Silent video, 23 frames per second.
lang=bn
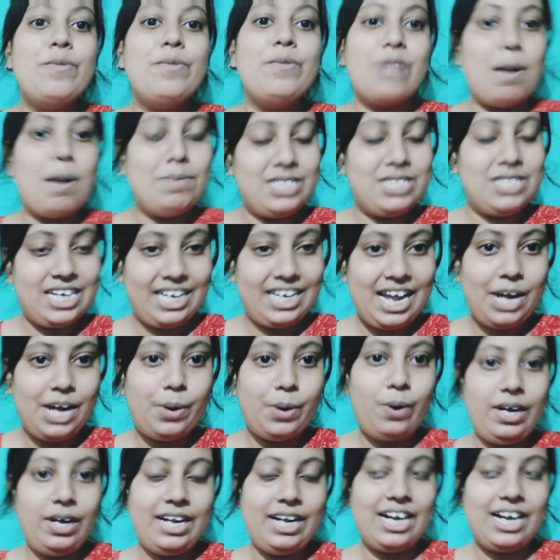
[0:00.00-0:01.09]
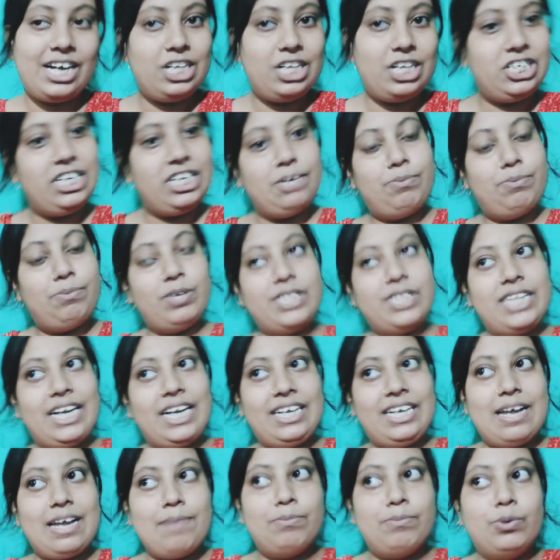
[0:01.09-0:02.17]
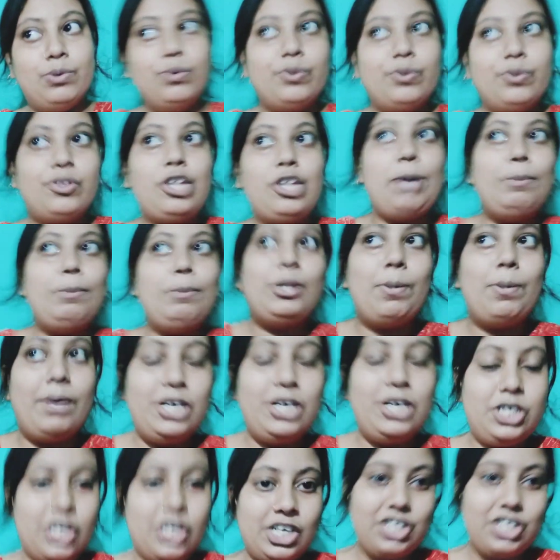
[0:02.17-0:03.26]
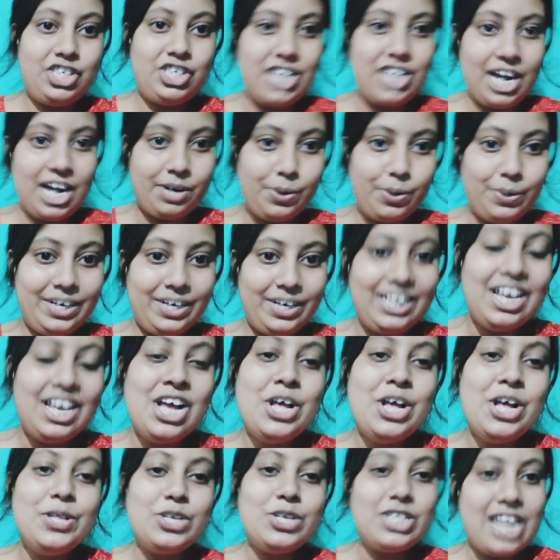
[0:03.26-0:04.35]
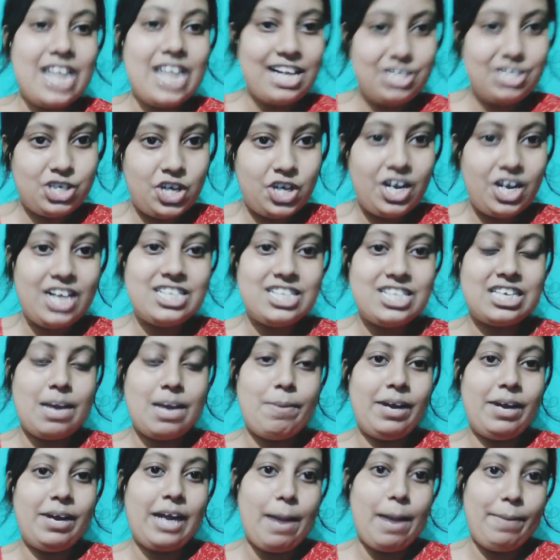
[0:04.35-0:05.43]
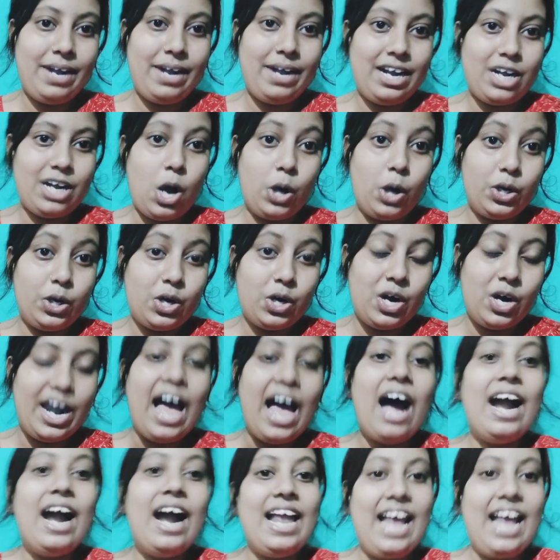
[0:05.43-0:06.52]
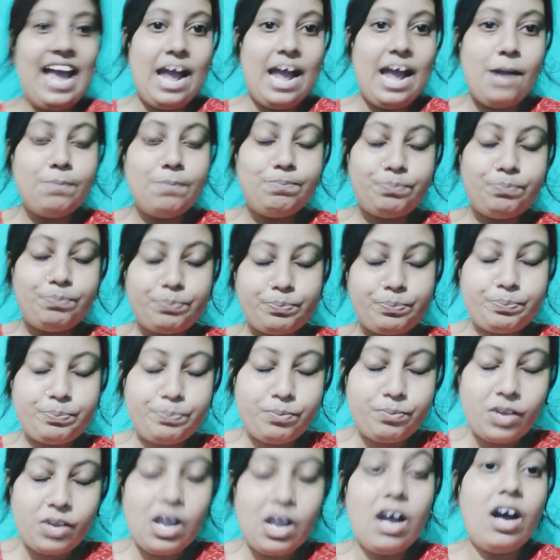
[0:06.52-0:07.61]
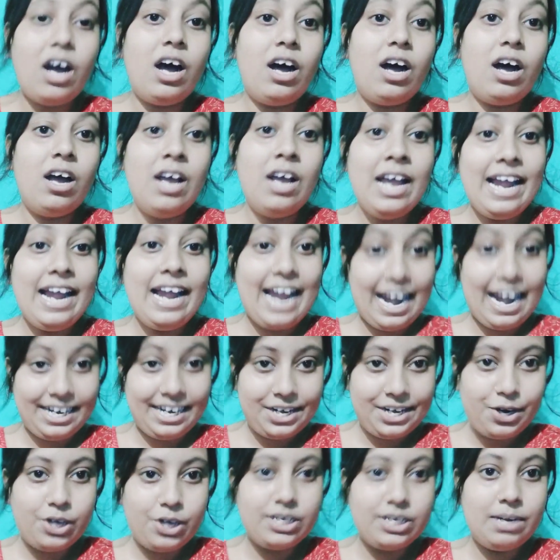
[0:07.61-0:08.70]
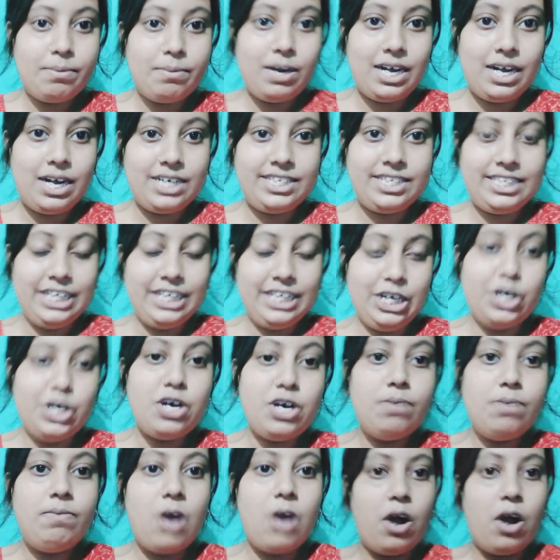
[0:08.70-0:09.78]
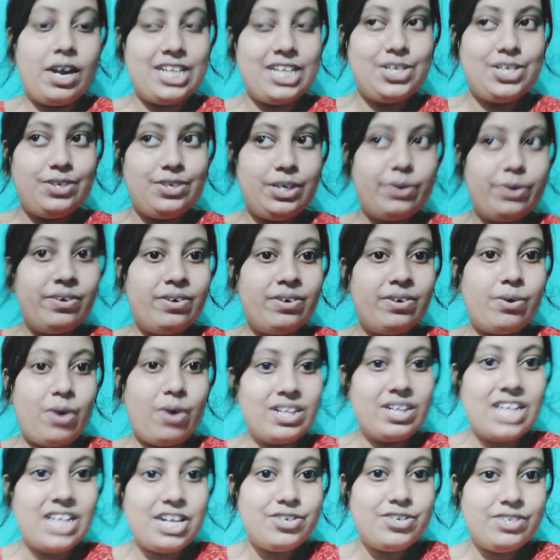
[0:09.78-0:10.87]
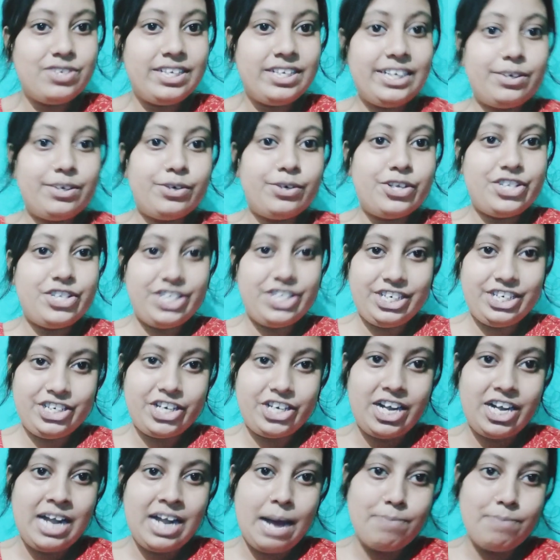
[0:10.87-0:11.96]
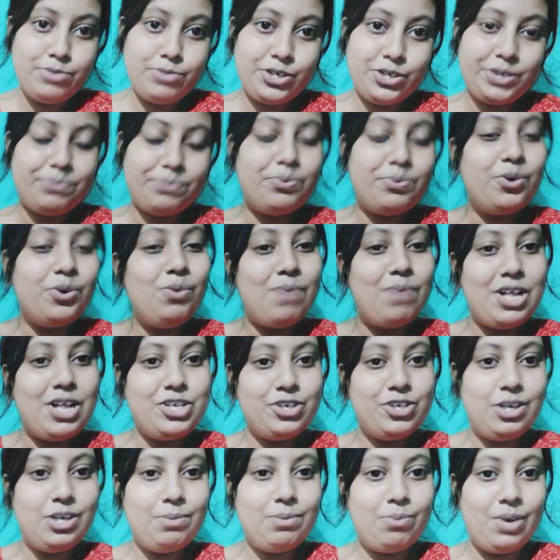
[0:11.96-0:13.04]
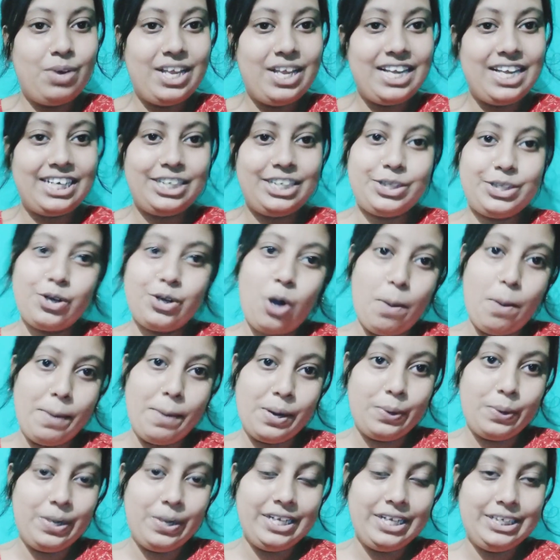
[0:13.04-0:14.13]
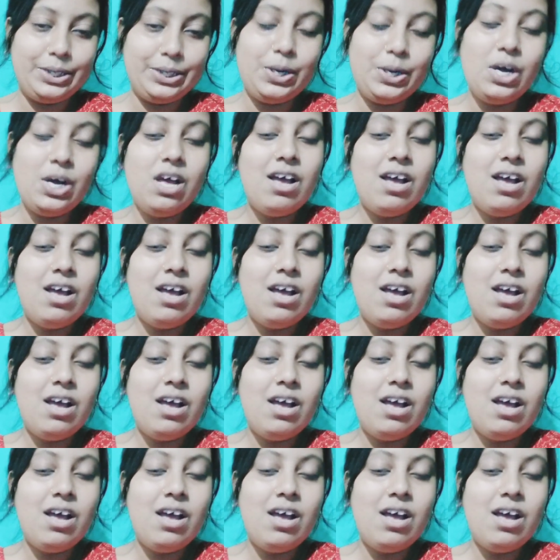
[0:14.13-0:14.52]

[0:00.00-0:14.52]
তো আমি যেটাই করি না গেলে সেটা প্রত্যেকটা মুহূর্তে আমি তোমাদের সঙ্গে শেয়ার করি তো তার জন্য আজকে আমার ক্যামেরাটা অন করা আর হ্যাঁ একটা কথা বলার ছিল ব্লগে যদি কোনো কথা যদি কোনো জিনিসের নাম যদি ভুলভাল যদি বলে থাকি তো ক্ষমা করে দিও